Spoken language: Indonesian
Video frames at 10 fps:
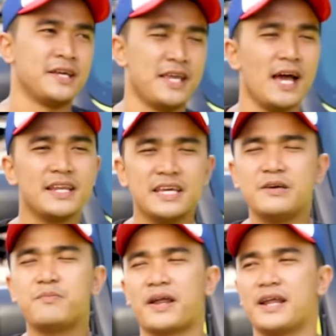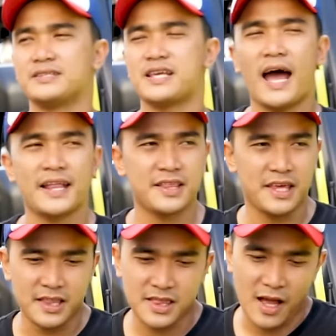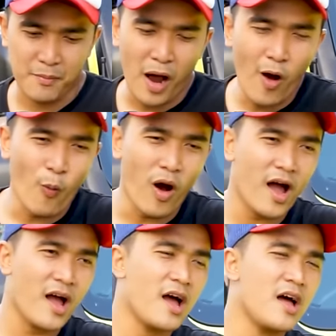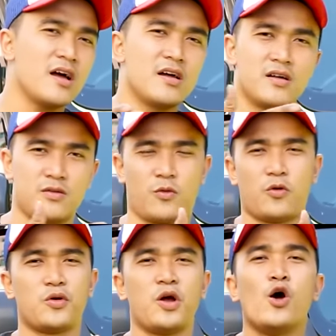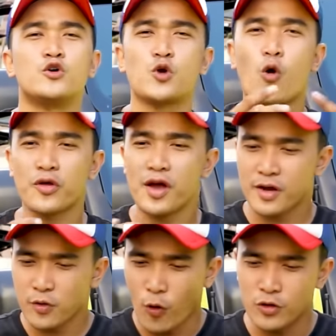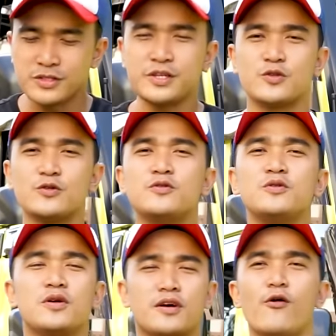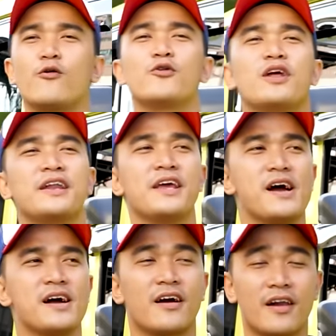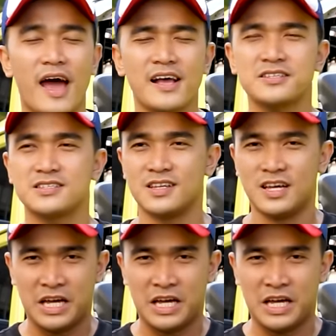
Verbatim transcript: Jadi pada saat kita bawa tuh soknya kan ngunci tuh ke ukuran yang keras.